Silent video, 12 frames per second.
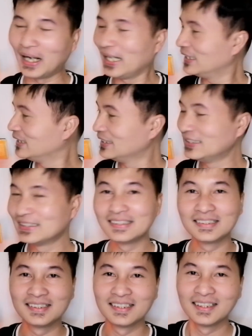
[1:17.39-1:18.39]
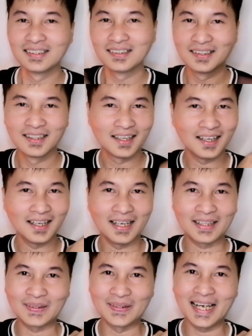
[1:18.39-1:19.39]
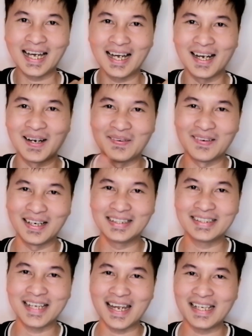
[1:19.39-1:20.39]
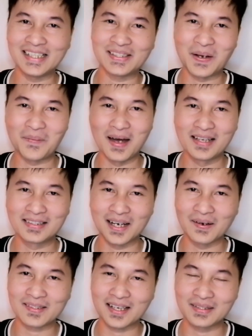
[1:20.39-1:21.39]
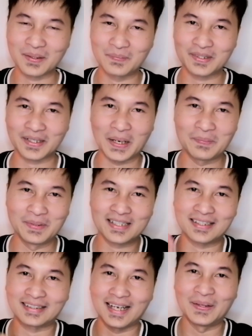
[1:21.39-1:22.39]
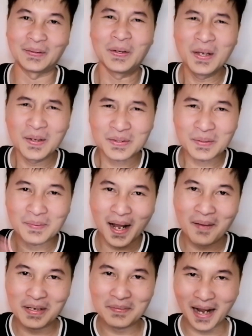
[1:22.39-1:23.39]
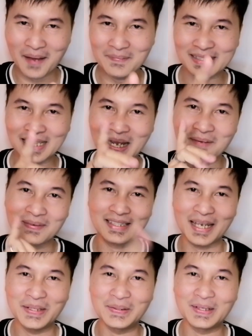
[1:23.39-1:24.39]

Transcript: From 1 na, 1K. So, 1,000 subscribers na tayo. So, maraming maraming